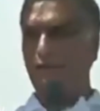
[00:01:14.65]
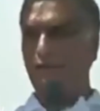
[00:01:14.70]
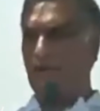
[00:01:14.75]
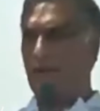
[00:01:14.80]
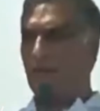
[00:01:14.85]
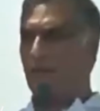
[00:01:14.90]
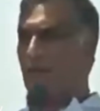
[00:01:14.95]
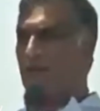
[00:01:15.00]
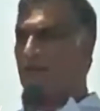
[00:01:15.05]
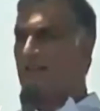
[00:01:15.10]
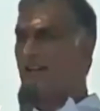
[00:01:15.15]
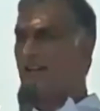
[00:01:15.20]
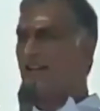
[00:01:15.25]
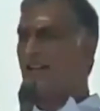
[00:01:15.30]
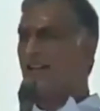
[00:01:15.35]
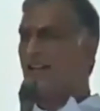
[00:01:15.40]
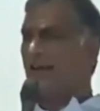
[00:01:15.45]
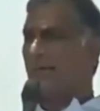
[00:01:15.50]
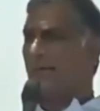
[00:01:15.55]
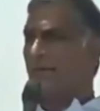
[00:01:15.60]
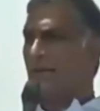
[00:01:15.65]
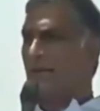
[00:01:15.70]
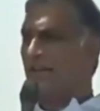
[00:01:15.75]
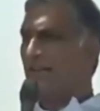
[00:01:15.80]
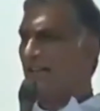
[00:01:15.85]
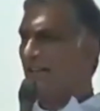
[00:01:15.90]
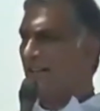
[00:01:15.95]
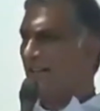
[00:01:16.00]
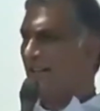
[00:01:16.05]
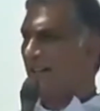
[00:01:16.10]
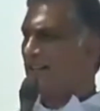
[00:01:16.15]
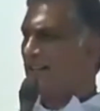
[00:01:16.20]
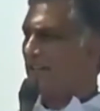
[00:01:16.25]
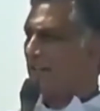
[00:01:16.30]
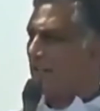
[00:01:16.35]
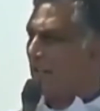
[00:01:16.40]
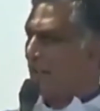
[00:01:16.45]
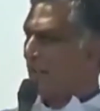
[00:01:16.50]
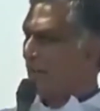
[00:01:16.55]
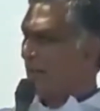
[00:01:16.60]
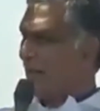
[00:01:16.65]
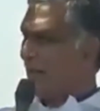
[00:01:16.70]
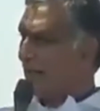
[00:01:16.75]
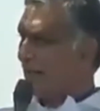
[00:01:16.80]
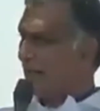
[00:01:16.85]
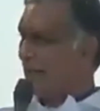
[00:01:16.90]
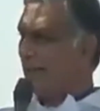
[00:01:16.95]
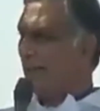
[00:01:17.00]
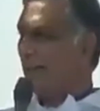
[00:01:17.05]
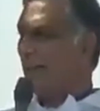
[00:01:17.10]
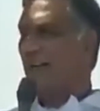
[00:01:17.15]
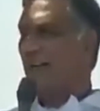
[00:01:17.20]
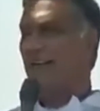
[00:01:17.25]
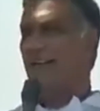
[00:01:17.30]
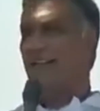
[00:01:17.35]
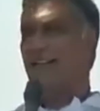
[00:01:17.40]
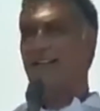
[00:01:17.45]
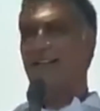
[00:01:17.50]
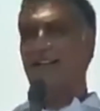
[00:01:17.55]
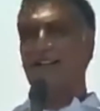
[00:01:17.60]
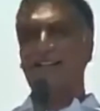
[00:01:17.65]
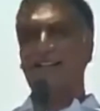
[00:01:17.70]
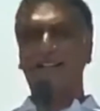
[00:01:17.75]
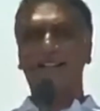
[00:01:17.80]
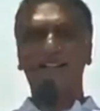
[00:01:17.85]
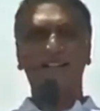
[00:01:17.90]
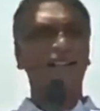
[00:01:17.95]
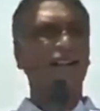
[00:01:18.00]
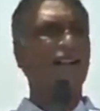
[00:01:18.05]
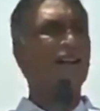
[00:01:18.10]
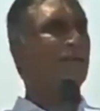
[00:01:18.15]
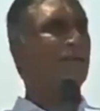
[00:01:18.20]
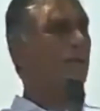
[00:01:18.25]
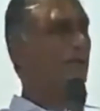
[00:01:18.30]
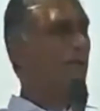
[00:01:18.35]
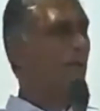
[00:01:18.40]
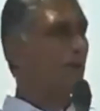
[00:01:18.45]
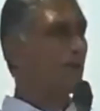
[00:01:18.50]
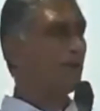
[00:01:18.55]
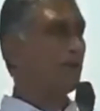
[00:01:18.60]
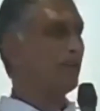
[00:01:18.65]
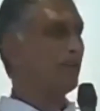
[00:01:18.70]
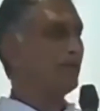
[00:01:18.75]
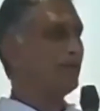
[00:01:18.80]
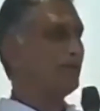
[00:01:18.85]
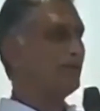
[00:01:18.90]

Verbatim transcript: ప్రపంచానికే పెద్దన్న అని చెప్పుకునే అమెరికా గజగజలాడిపోతా ఉంది